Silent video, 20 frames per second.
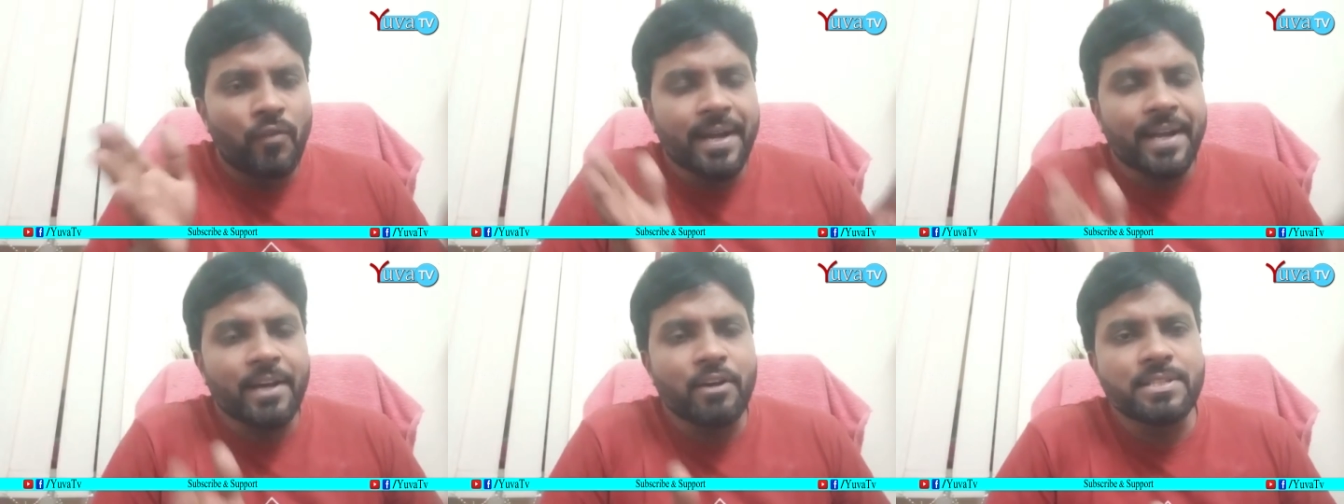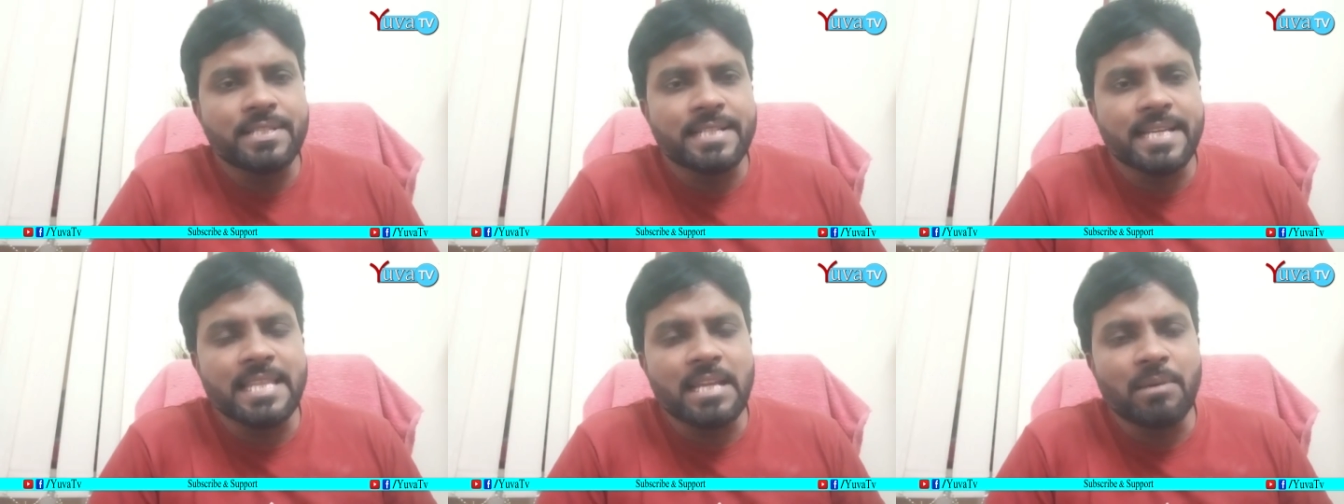
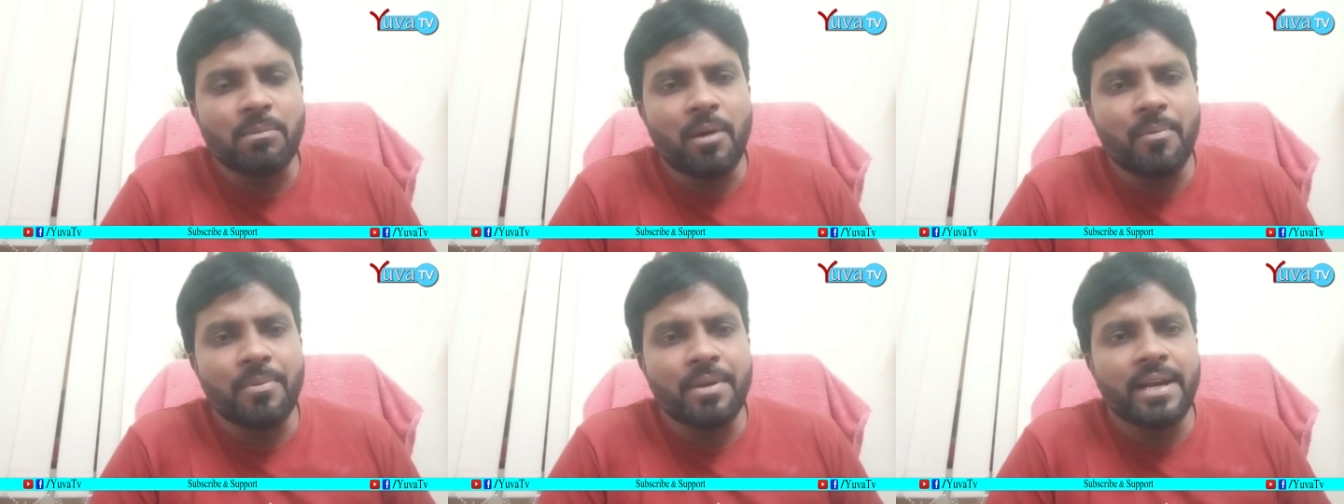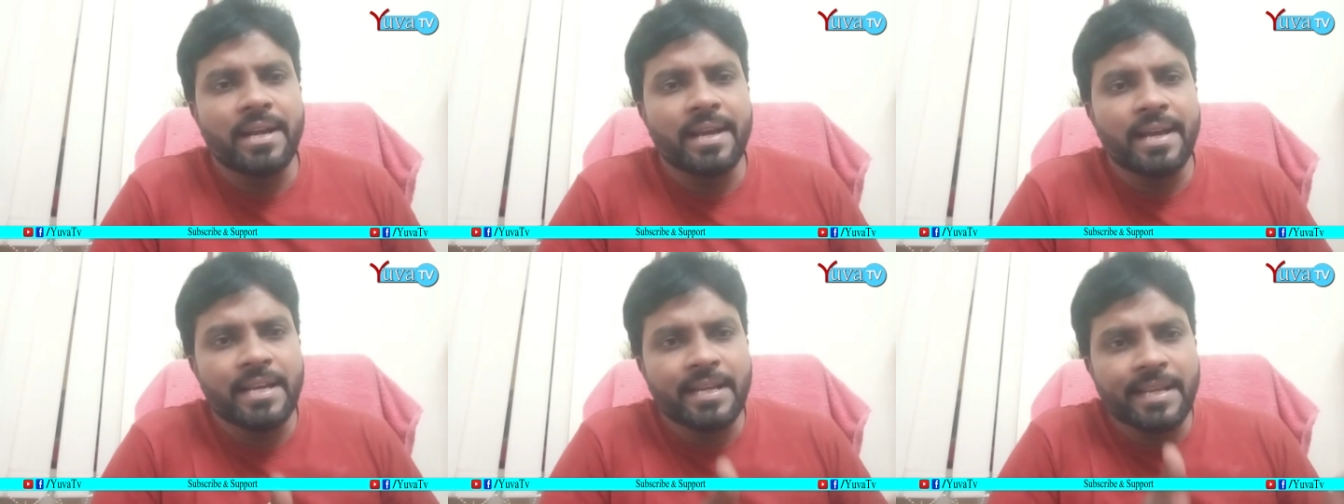ఒకరు చంద్రబాబు
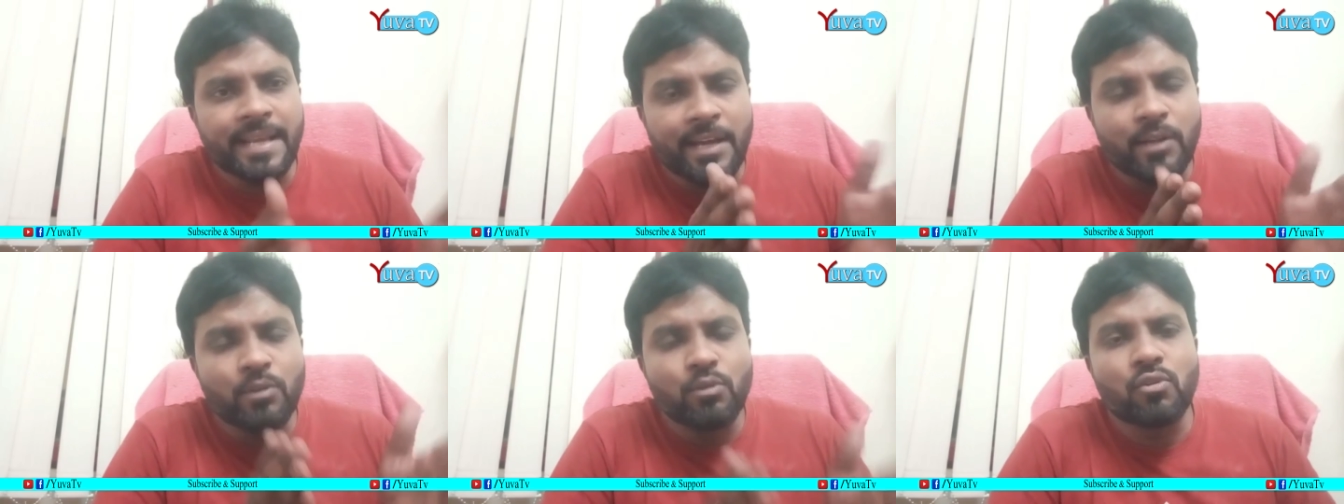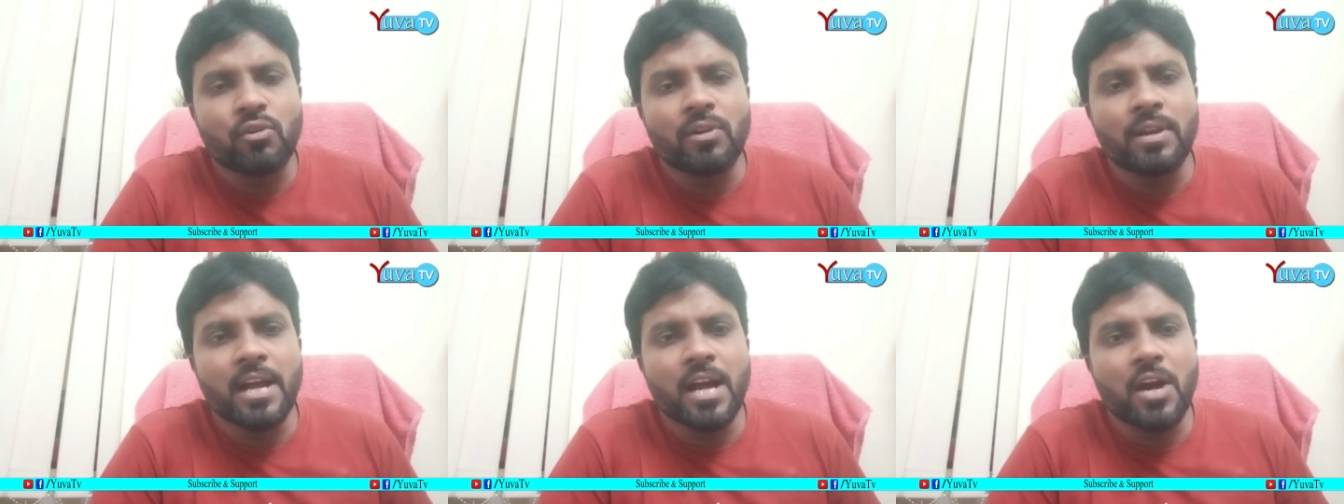నాయుడు గారికి
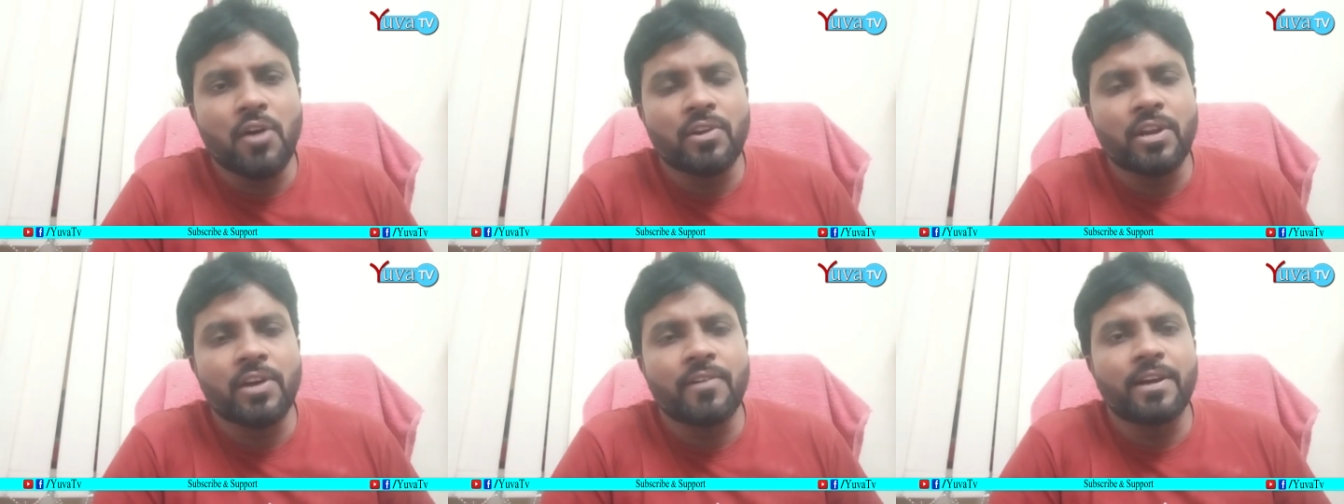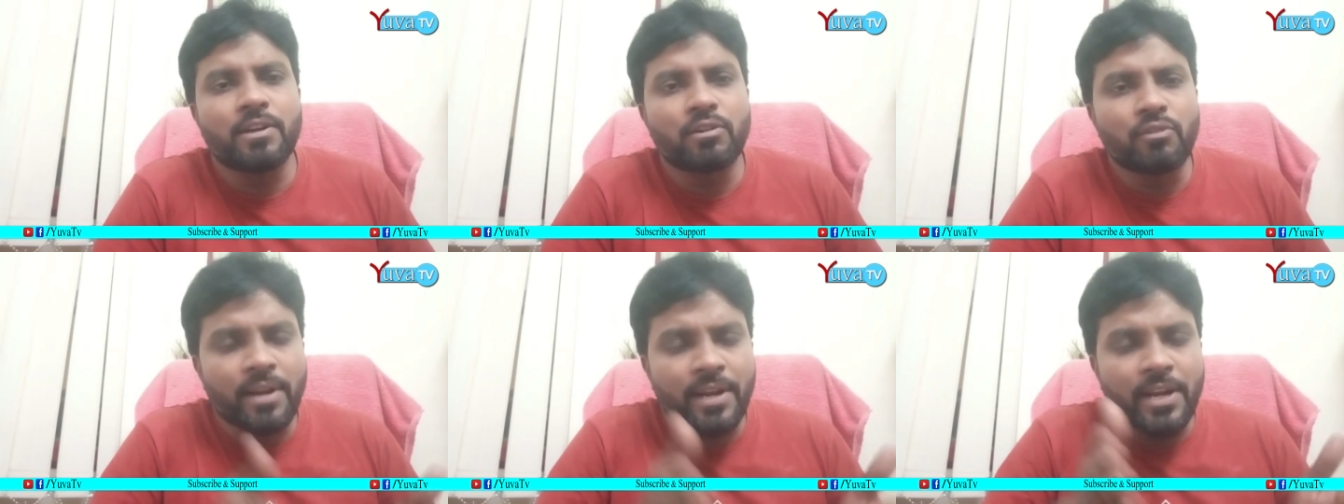అనుకూలంగా ఉన్న
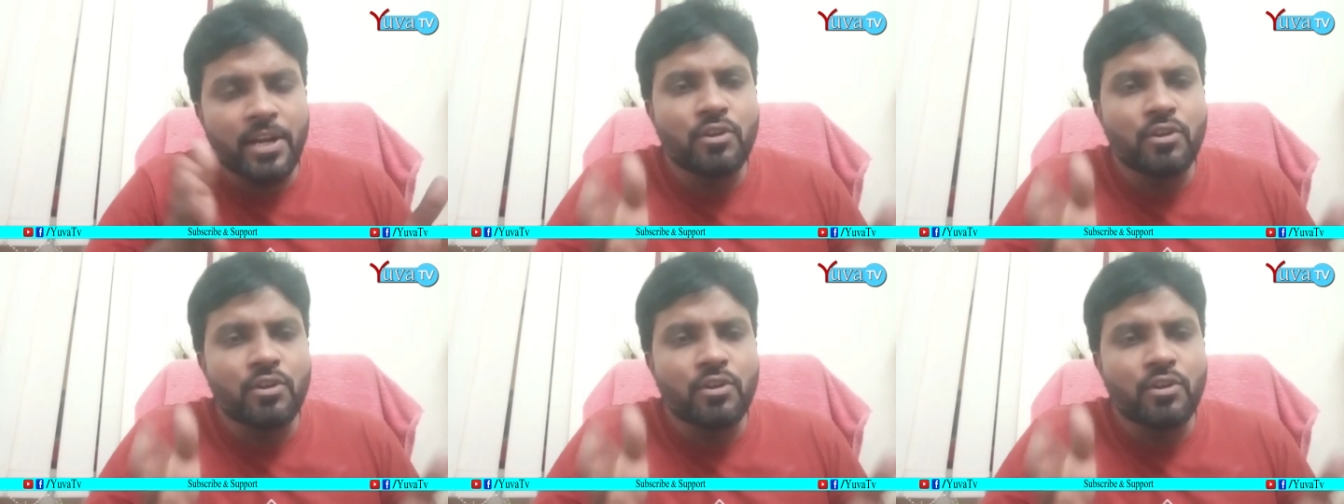వాళ్ళు